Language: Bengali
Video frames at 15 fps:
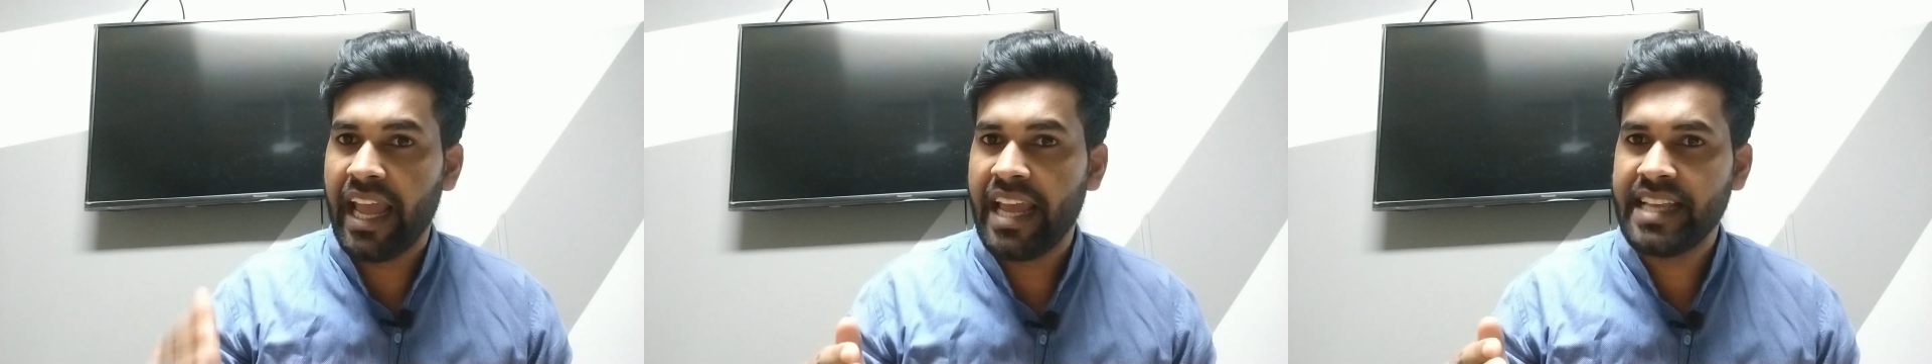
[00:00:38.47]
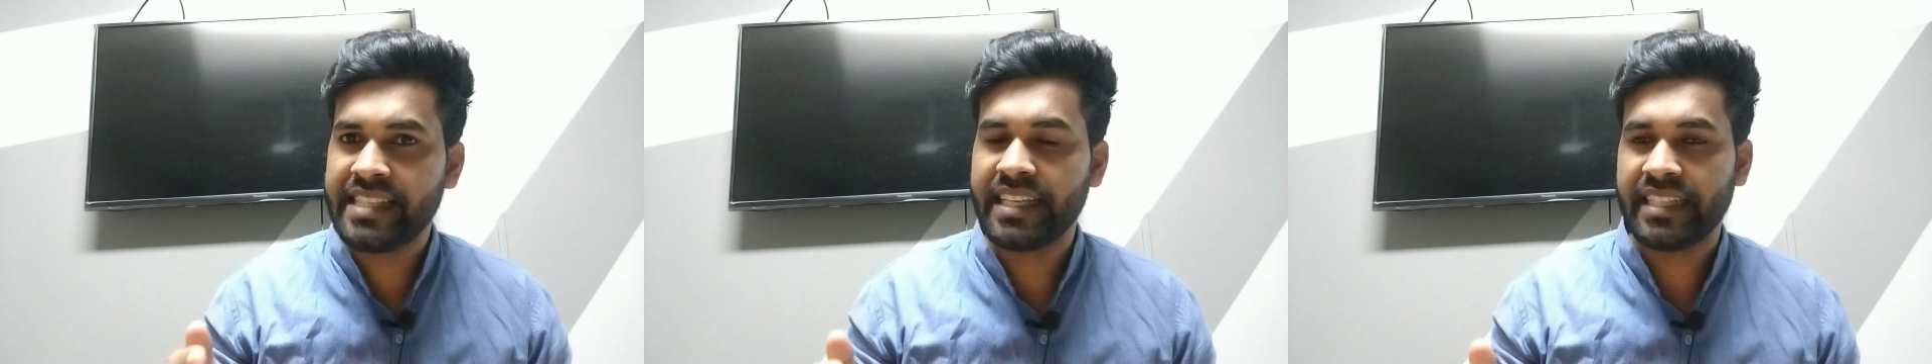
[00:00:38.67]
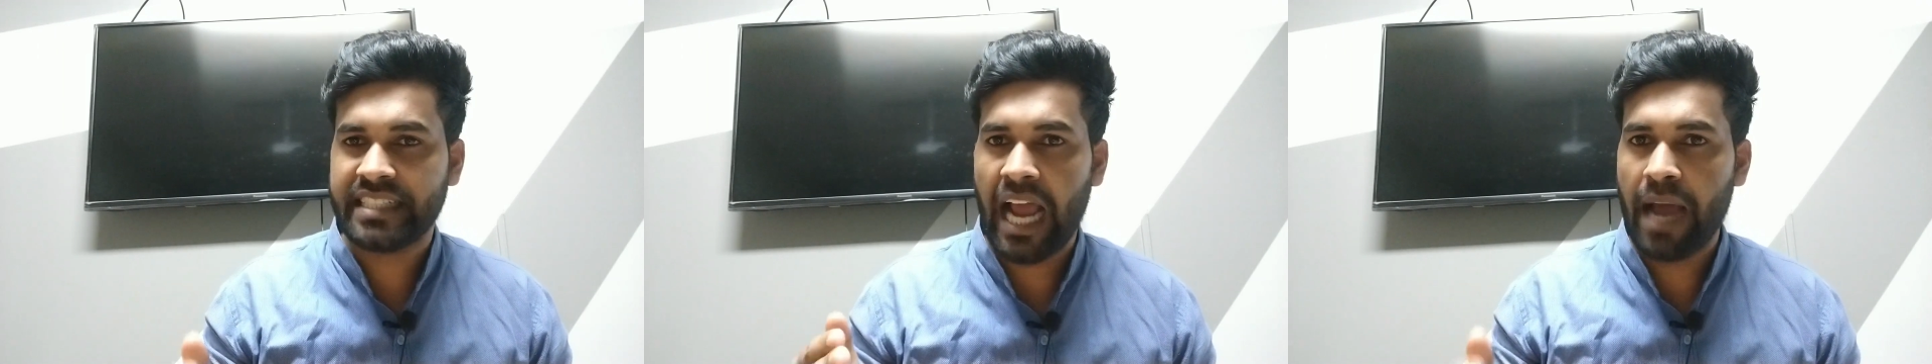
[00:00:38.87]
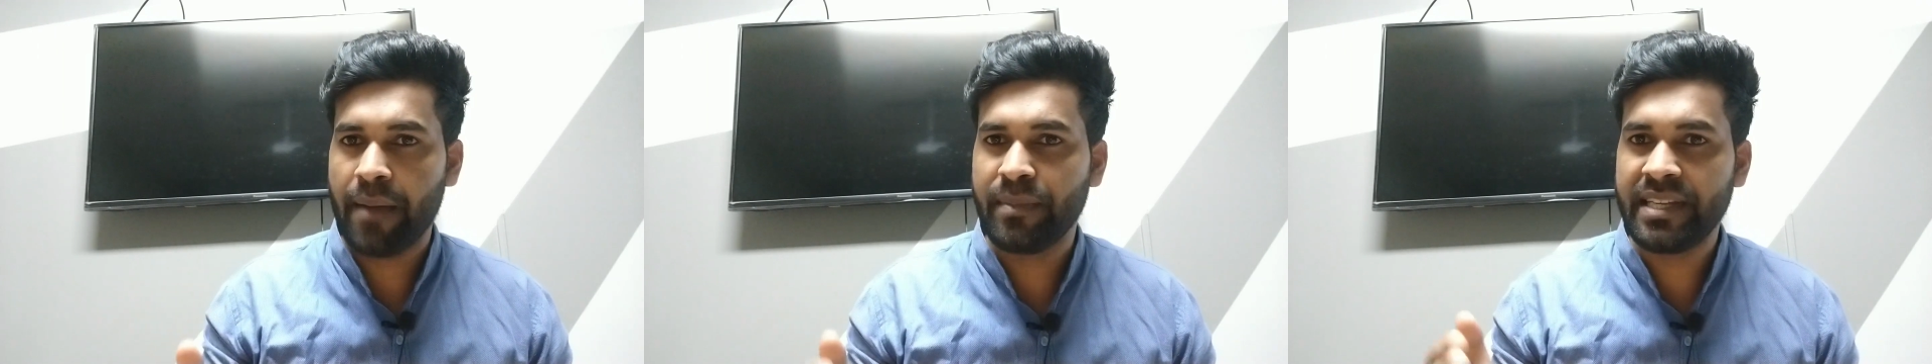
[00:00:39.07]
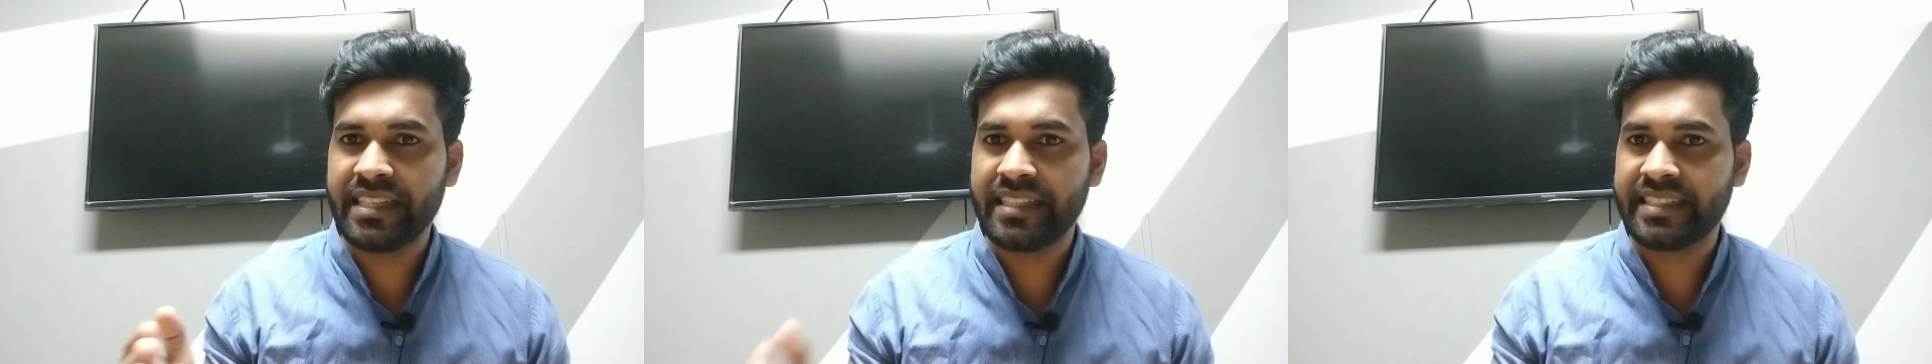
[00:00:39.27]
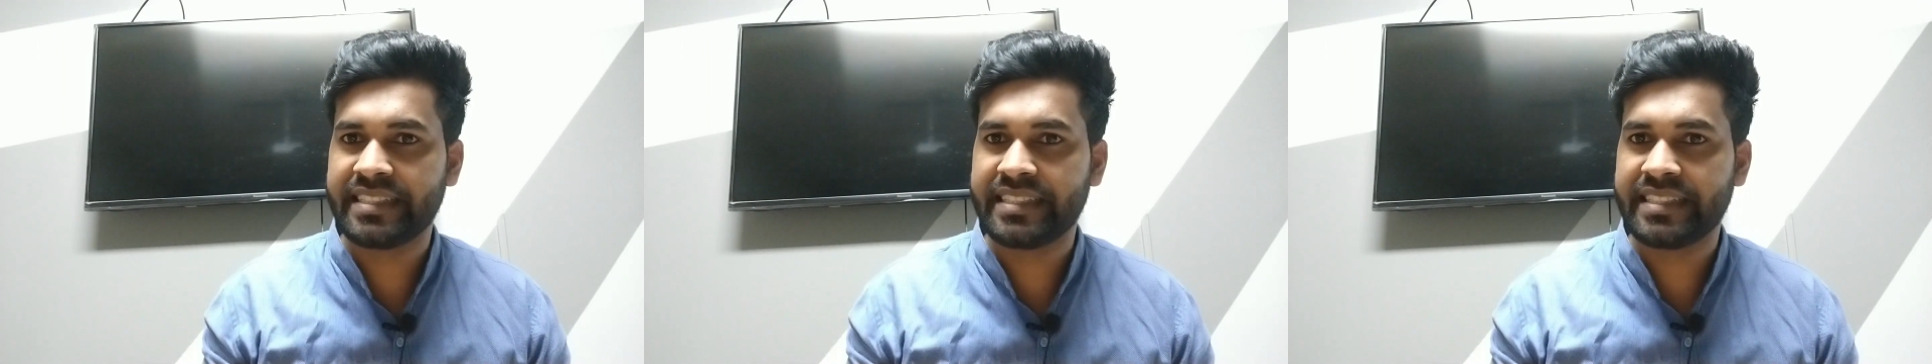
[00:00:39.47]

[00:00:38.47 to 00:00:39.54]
এই যে স্বামী